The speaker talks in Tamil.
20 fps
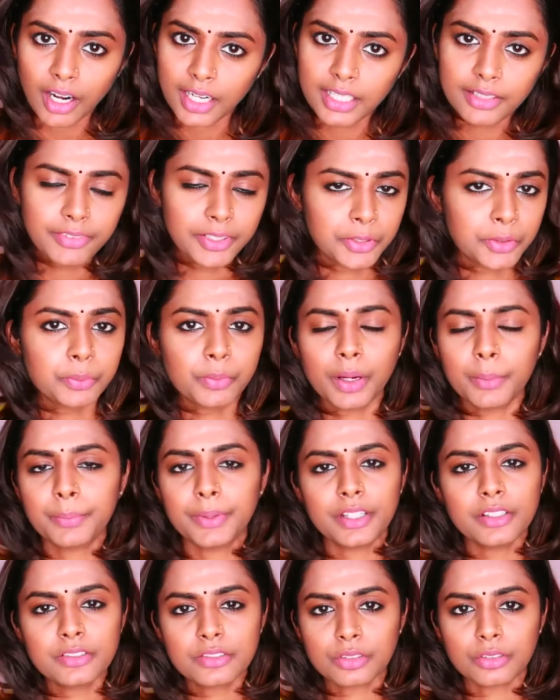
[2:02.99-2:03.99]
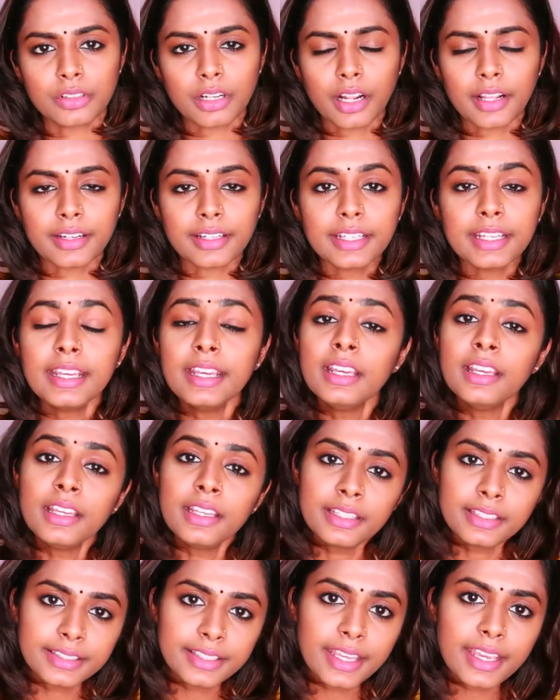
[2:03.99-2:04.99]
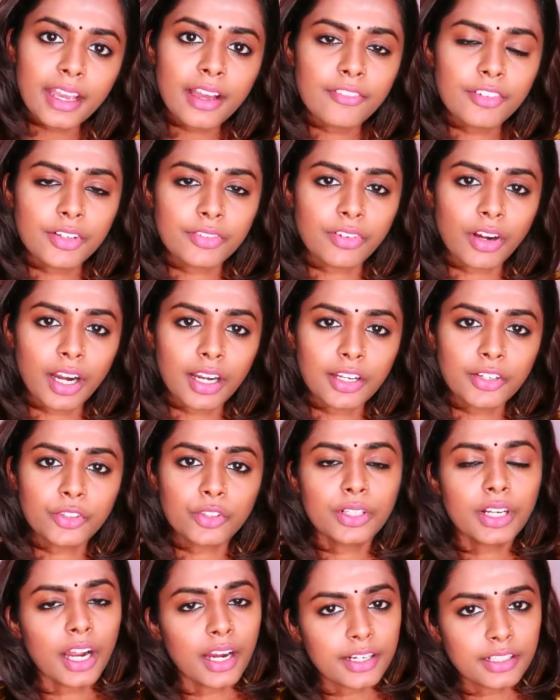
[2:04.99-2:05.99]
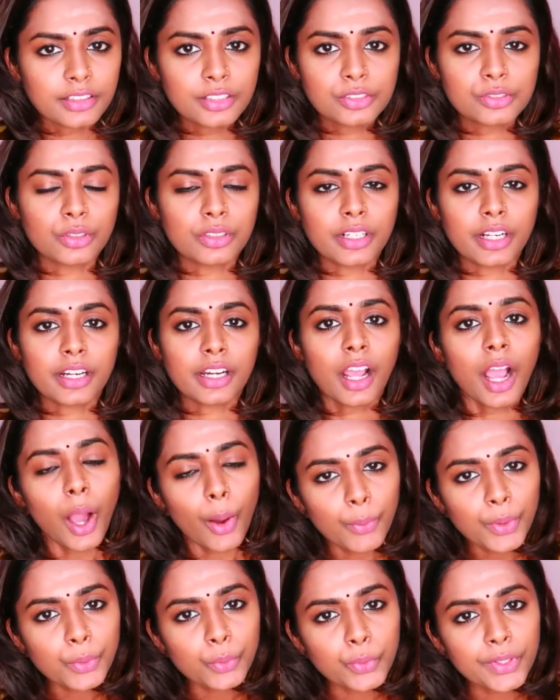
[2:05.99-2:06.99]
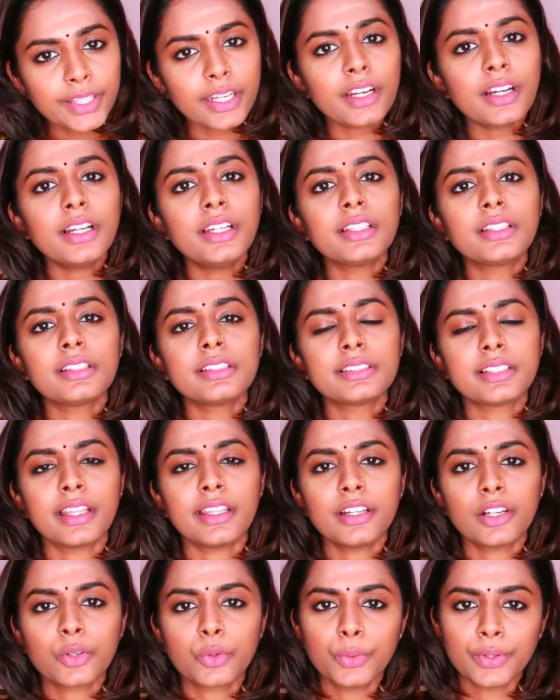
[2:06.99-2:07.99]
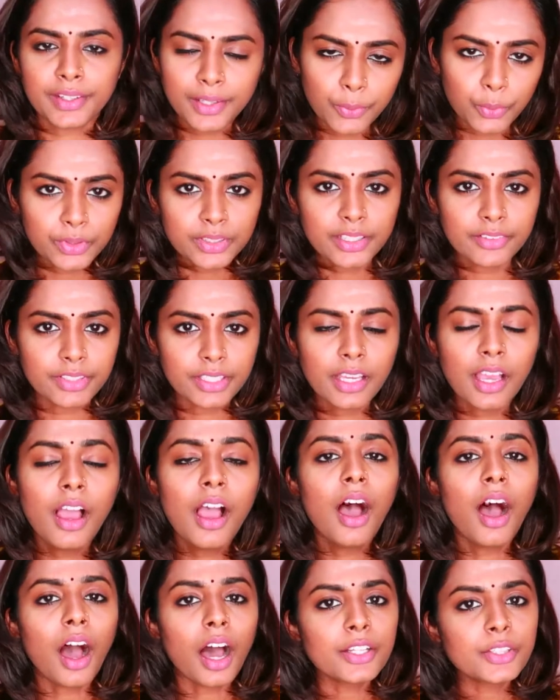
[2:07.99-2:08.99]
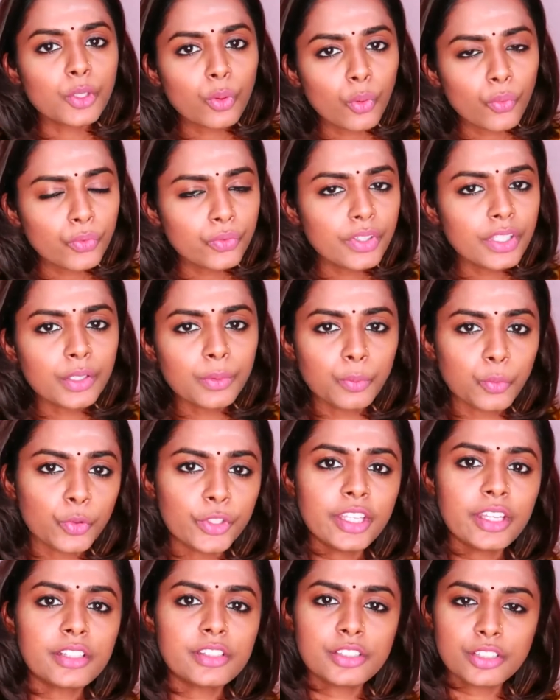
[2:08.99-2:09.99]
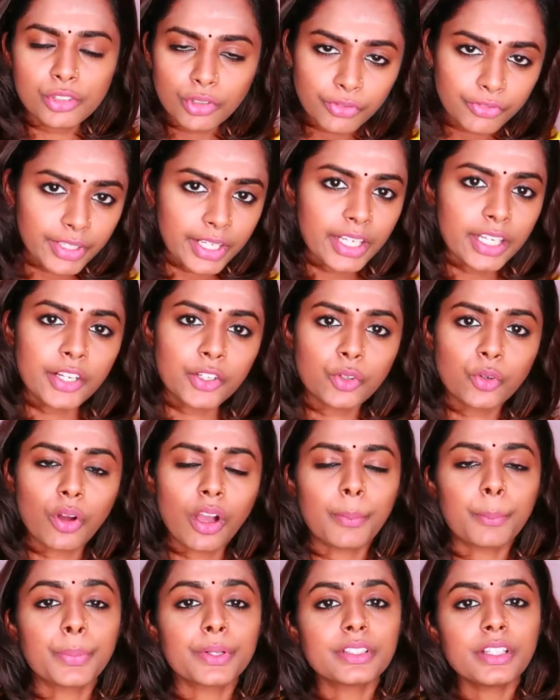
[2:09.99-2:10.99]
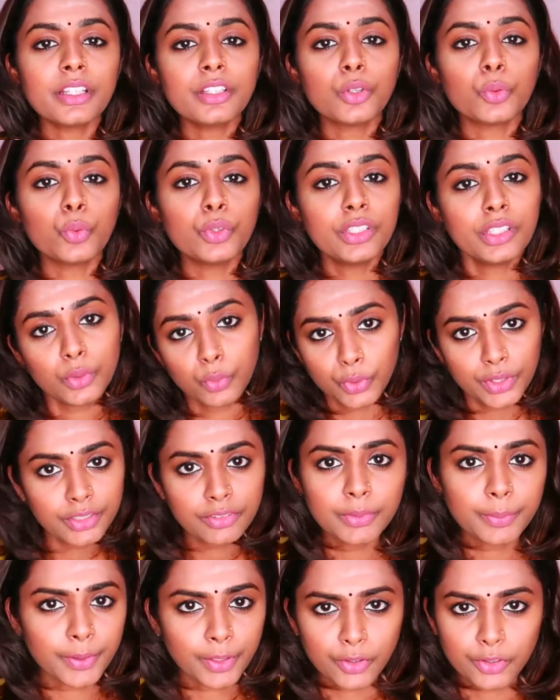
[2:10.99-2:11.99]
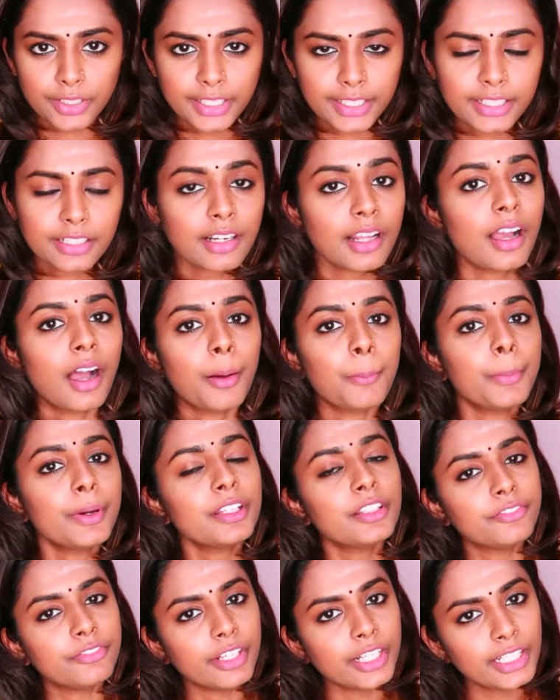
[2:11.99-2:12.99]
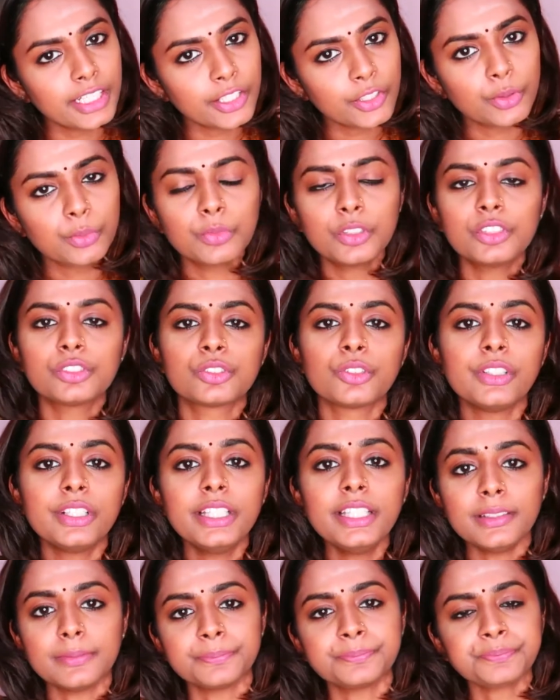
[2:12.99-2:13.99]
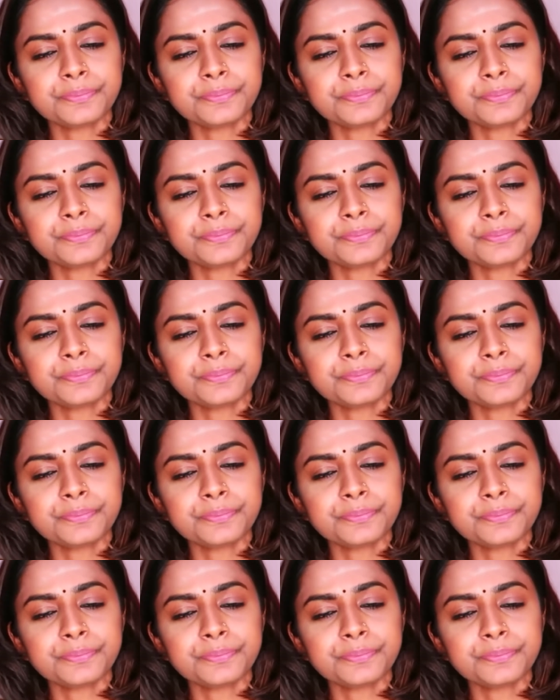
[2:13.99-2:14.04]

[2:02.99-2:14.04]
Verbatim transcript: வாழ வேணும் அப்படின்னு சொல்றாரு ஏன் அவர் வாழணும்னு அடுத்து சொல்றாரு அவர் உயிர்களுக்கு செய்யக்கூடிய உதவி அந்த ஒவ்வொரு முயற்சியும் வெல்லணும் அப்பதான் அந்த உயிர் உய்வு பெறும் இல்லைங்களா அப்ப அது வெல்லணும்னு சொல்லி